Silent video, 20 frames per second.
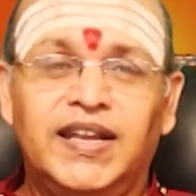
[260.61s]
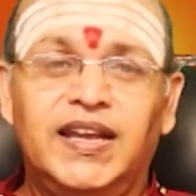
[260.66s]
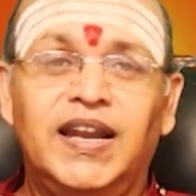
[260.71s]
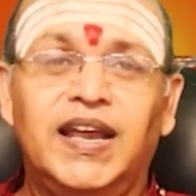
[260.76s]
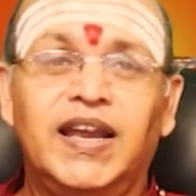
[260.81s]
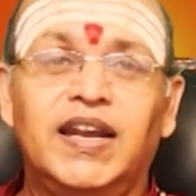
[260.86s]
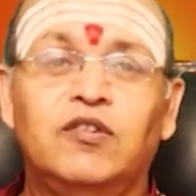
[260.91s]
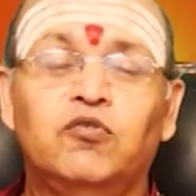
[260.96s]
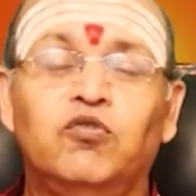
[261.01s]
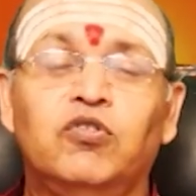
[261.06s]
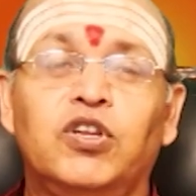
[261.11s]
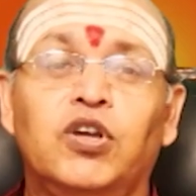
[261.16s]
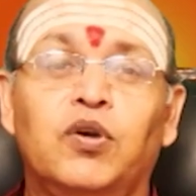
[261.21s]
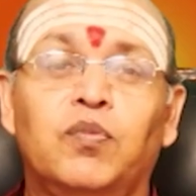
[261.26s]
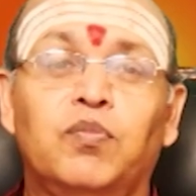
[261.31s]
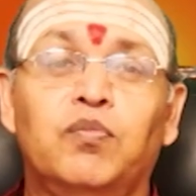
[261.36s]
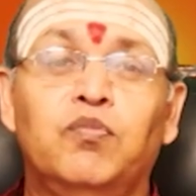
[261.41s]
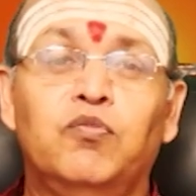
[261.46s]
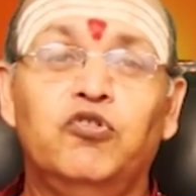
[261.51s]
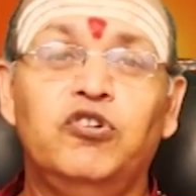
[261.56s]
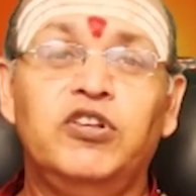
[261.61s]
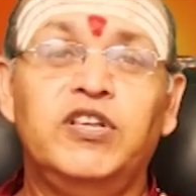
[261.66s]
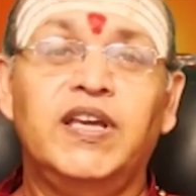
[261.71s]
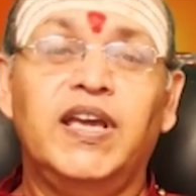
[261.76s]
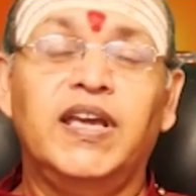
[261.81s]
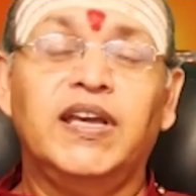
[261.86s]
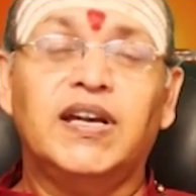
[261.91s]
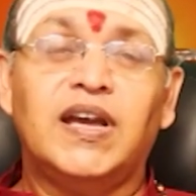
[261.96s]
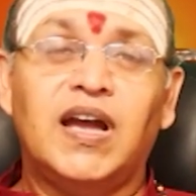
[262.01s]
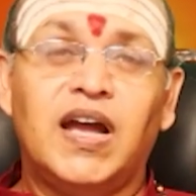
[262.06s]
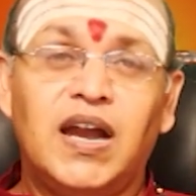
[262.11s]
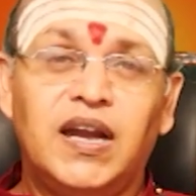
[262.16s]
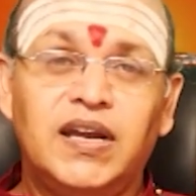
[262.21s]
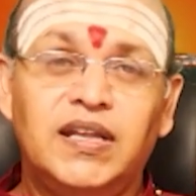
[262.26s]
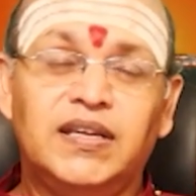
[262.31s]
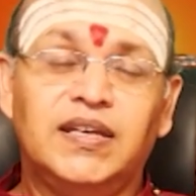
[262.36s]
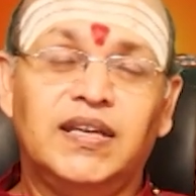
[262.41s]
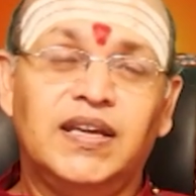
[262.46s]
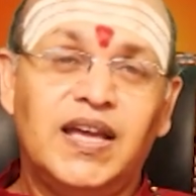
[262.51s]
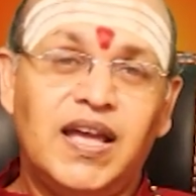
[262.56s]
இல்லை என்னுடைய முடியை
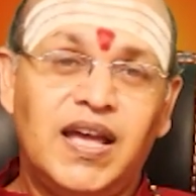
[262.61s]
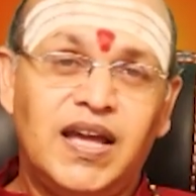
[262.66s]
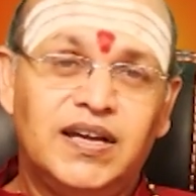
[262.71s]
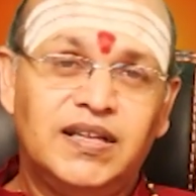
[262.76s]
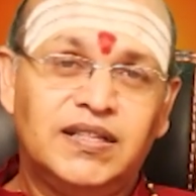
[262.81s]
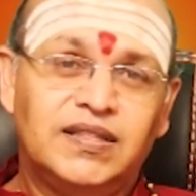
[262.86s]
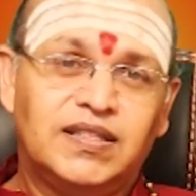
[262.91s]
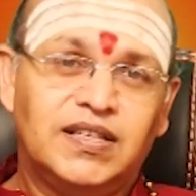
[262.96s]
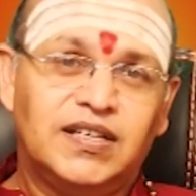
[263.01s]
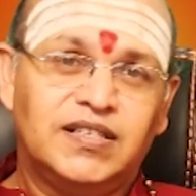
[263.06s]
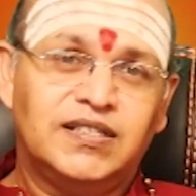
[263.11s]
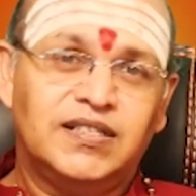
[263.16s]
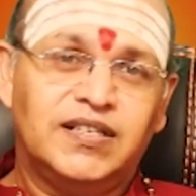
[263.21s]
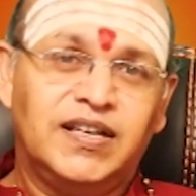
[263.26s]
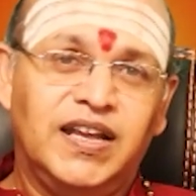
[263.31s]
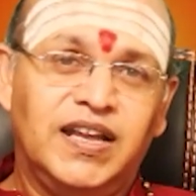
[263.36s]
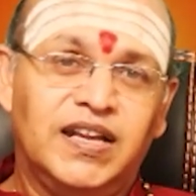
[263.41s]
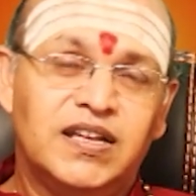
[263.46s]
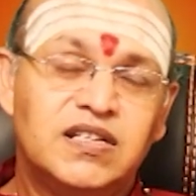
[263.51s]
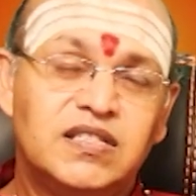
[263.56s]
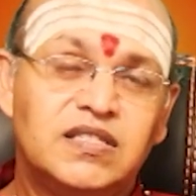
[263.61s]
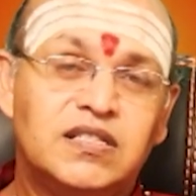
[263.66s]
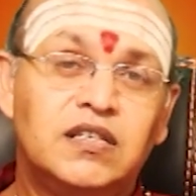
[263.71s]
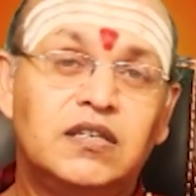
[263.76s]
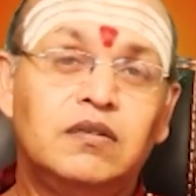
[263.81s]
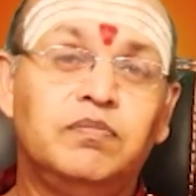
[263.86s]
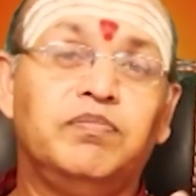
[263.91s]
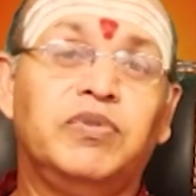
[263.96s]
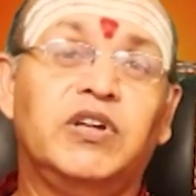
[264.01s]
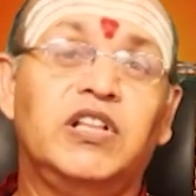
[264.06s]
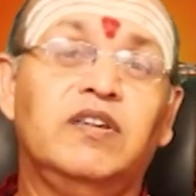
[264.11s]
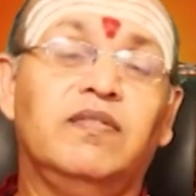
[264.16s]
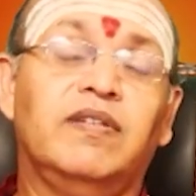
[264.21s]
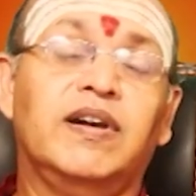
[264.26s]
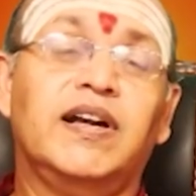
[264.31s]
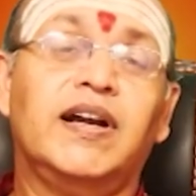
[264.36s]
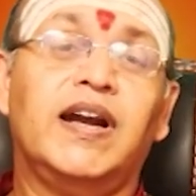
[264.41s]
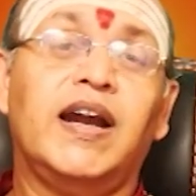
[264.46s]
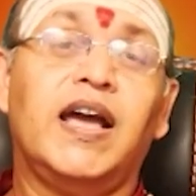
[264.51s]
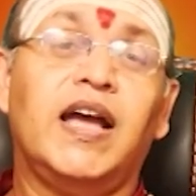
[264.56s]
காணிக்கையாக தருகிறேன் திருப்பதி
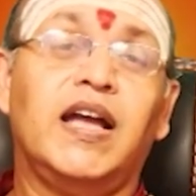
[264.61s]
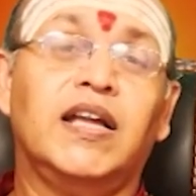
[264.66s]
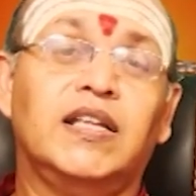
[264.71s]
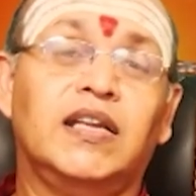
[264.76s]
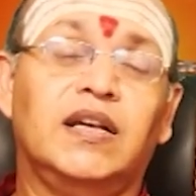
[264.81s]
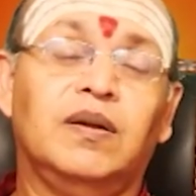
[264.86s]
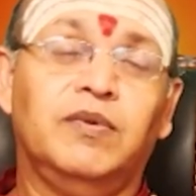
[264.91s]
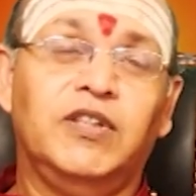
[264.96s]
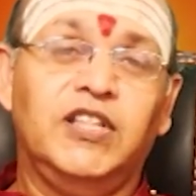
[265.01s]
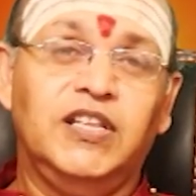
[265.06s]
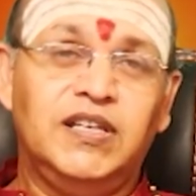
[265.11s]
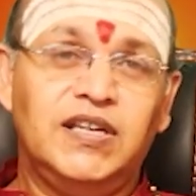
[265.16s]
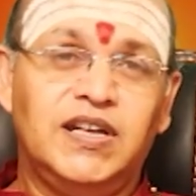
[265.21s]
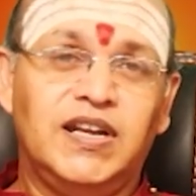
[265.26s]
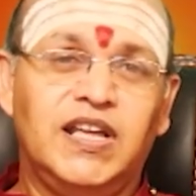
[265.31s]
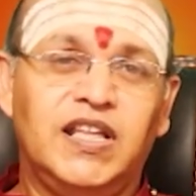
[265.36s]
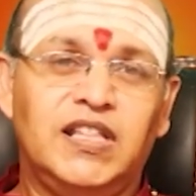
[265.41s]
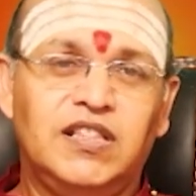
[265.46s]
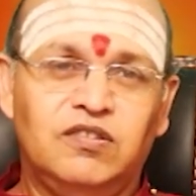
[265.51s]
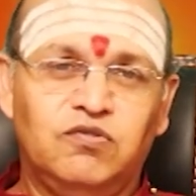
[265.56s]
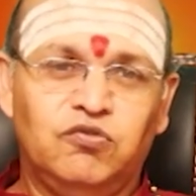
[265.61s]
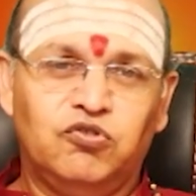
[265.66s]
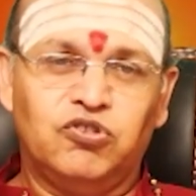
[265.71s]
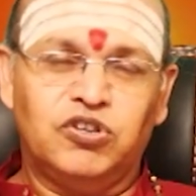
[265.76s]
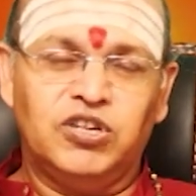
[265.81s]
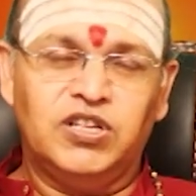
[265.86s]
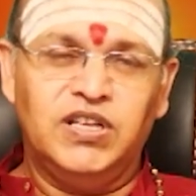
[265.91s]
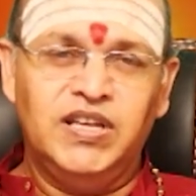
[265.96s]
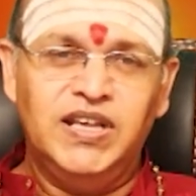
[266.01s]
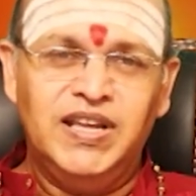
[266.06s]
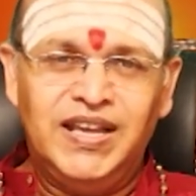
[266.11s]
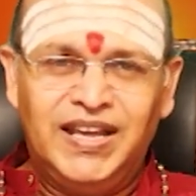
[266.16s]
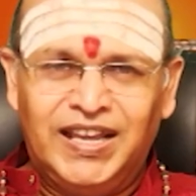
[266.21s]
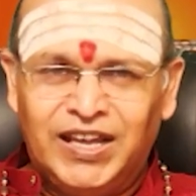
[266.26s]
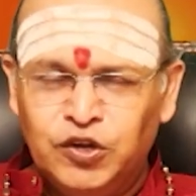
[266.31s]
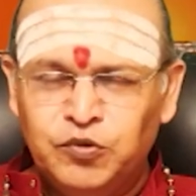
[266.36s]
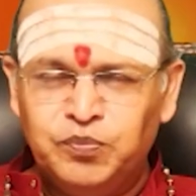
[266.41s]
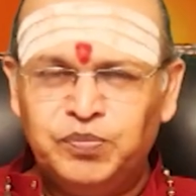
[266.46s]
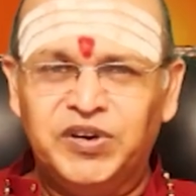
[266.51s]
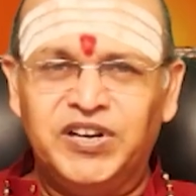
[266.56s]
வெங்கடாஜலபதிக்கு நேர்ந்து விடுறது
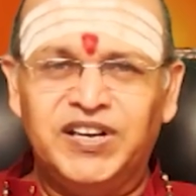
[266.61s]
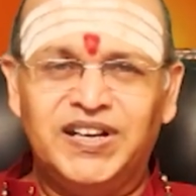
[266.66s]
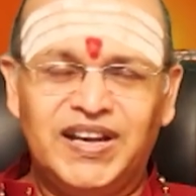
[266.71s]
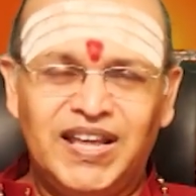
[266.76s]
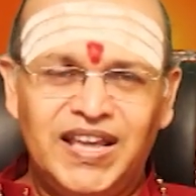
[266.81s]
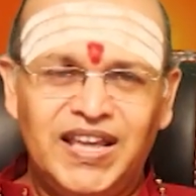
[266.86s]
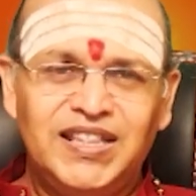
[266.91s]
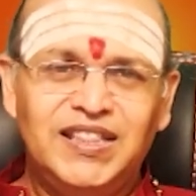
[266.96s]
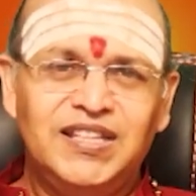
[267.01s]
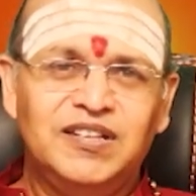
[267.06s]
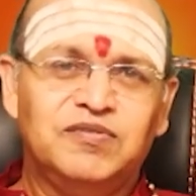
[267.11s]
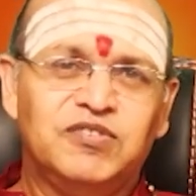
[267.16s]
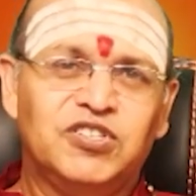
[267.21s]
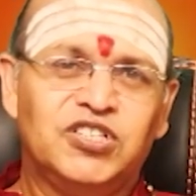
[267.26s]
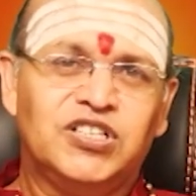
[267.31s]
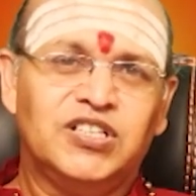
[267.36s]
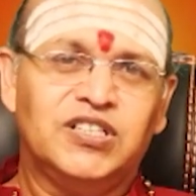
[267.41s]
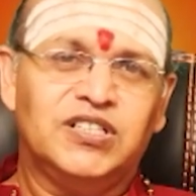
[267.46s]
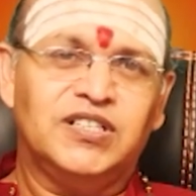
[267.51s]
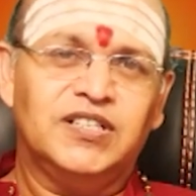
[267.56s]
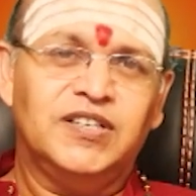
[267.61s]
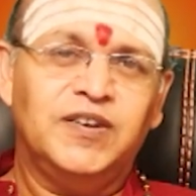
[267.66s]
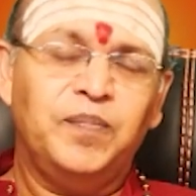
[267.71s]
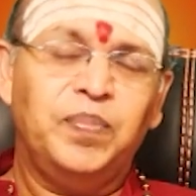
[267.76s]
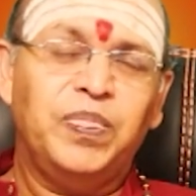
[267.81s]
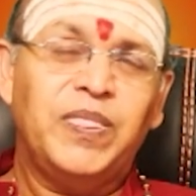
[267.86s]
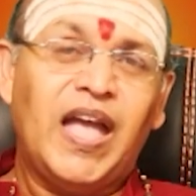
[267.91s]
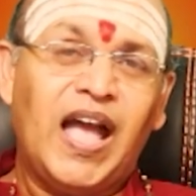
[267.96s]
இப்படி நேர்ந்து விட்டுட்டு